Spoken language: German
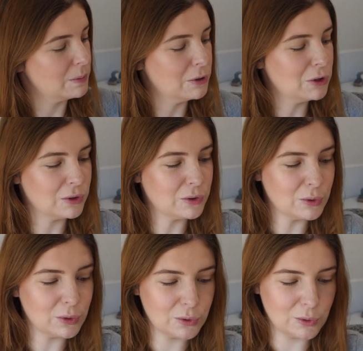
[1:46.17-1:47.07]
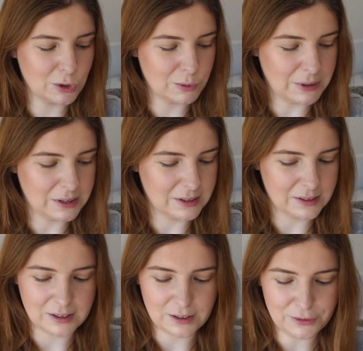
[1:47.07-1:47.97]
Ich bin schon so, so gespannt
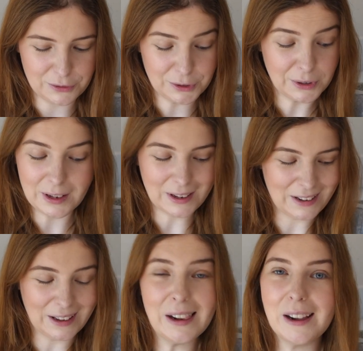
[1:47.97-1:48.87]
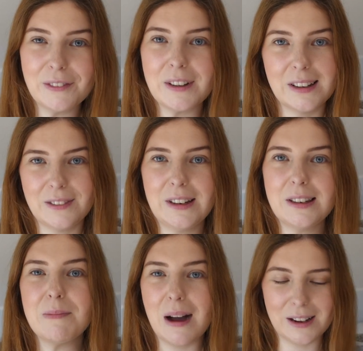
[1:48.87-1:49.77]
darauf. Und generell halt, wie gesagt, weil
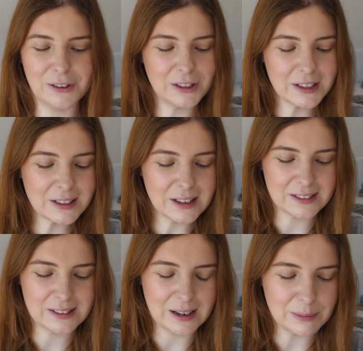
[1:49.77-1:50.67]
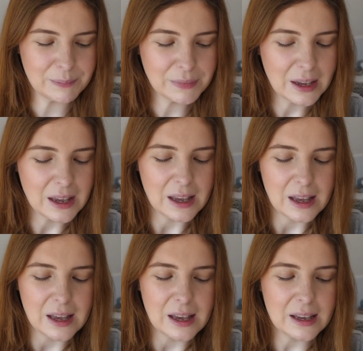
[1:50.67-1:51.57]
ich die Marke noch nicht getestet habe.
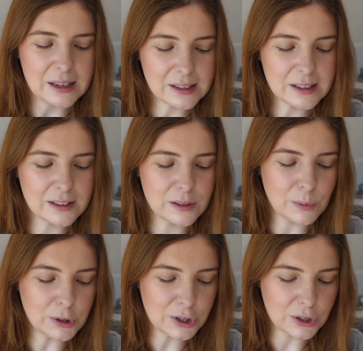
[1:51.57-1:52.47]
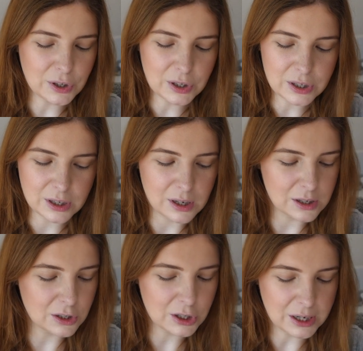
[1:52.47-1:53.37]
Ich swatch euch
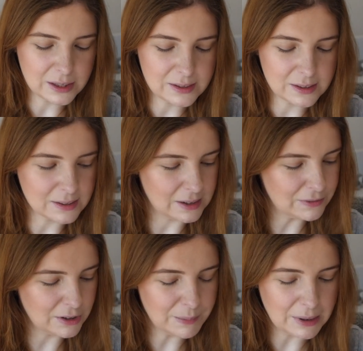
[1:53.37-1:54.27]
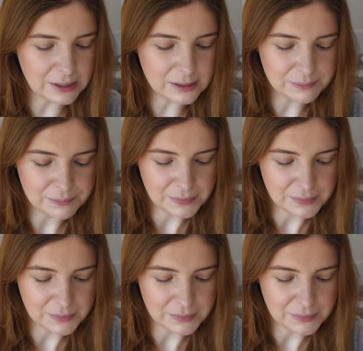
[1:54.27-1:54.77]
äh, die Shades jetzt einfach mal.